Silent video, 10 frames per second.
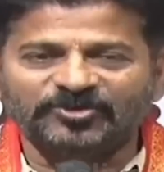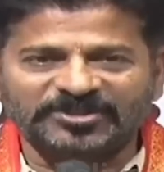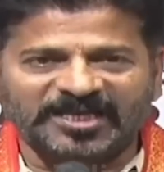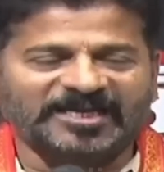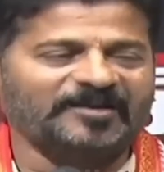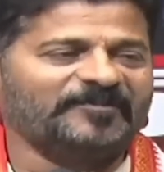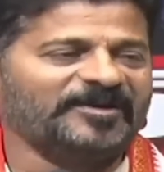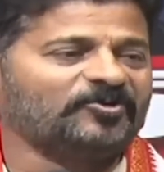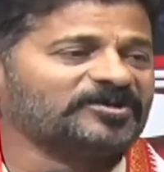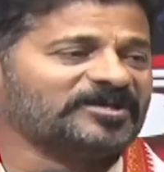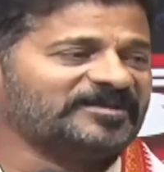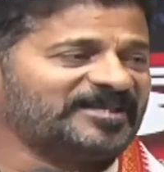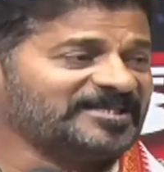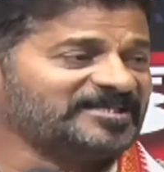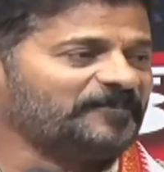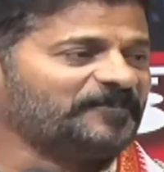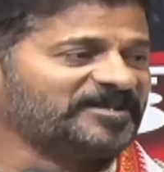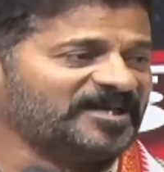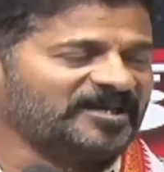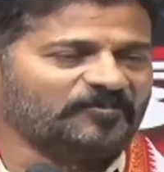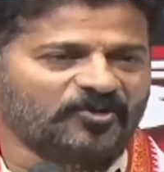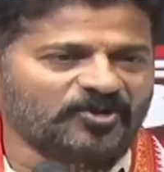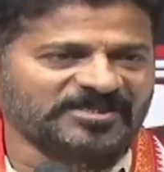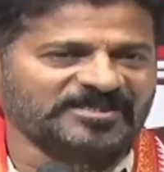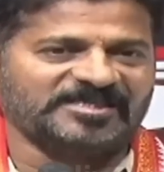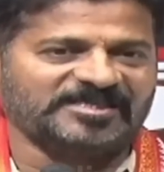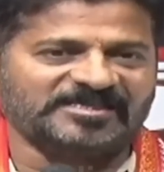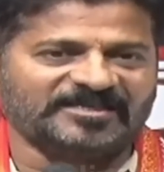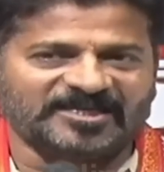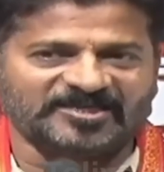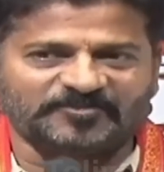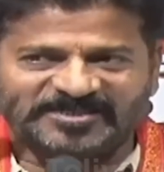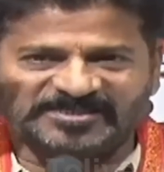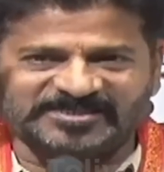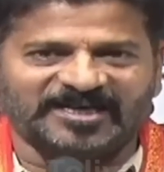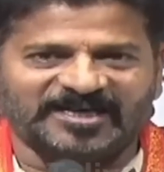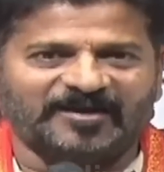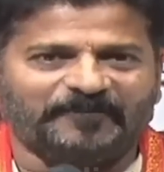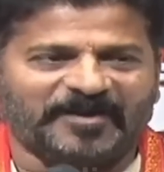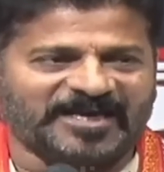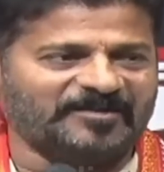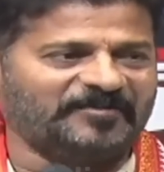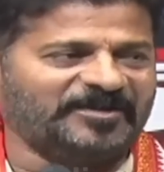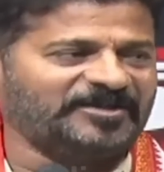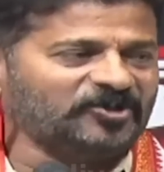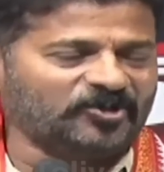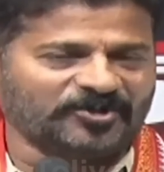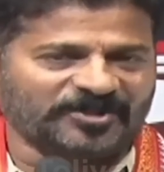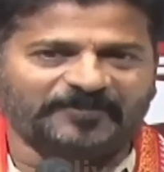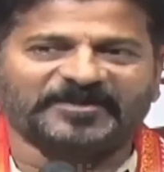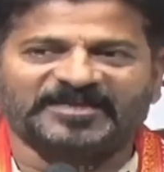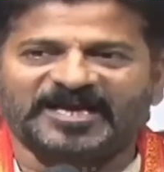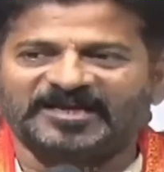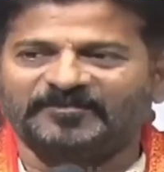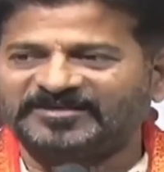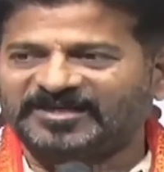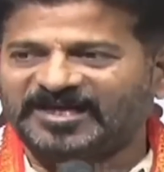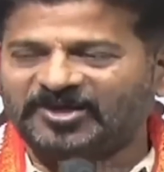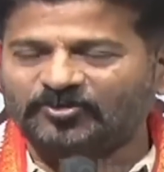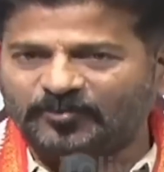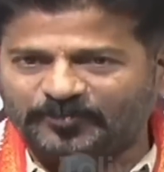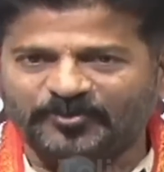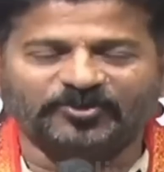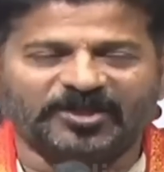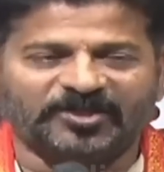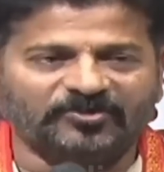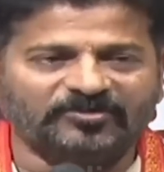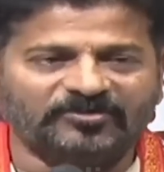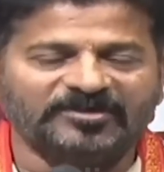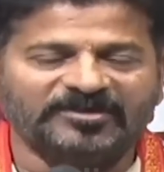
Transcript: నూట నలభై కోట్ల దేశ ప్రజల్ని మోసం చేసిందని స్పష్టంగా పార్లమెంటులోనే ప్రధానమంత్రి గారు ఒప్పుకున్నారు